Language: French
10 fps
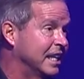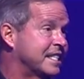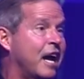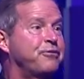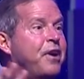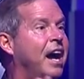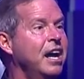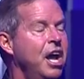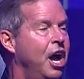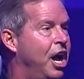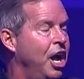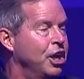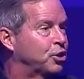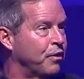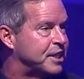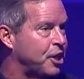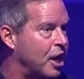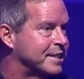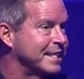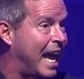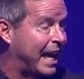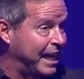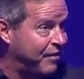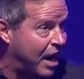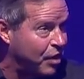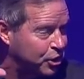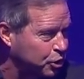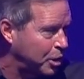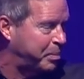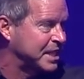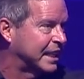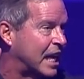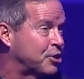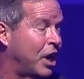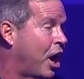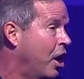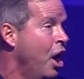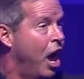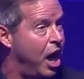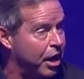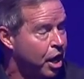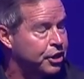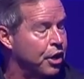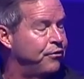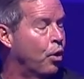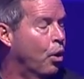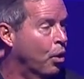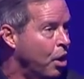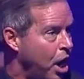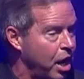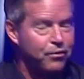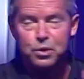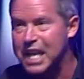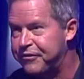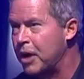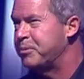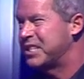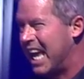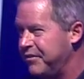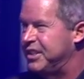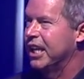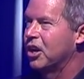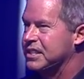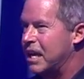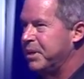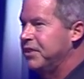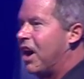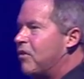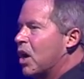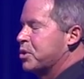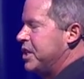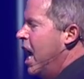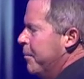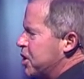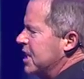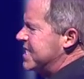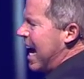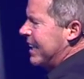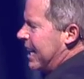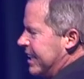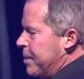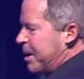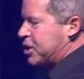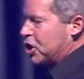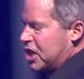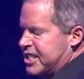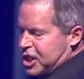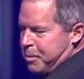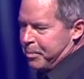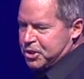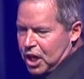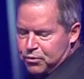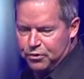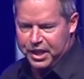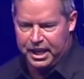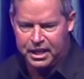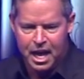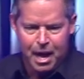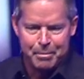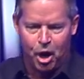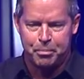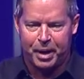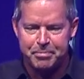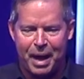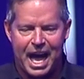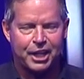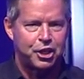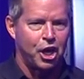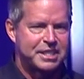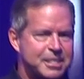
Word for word: Les enfants le trouvent extraordinaire et il va avoir toute une présentation. Alors, que vos, vos enfants puissent inviter leurs amis, il va avoir aussi. je le dis en dernier parce que je sais que c'est pas pour ça que vous venez, mais on prépare que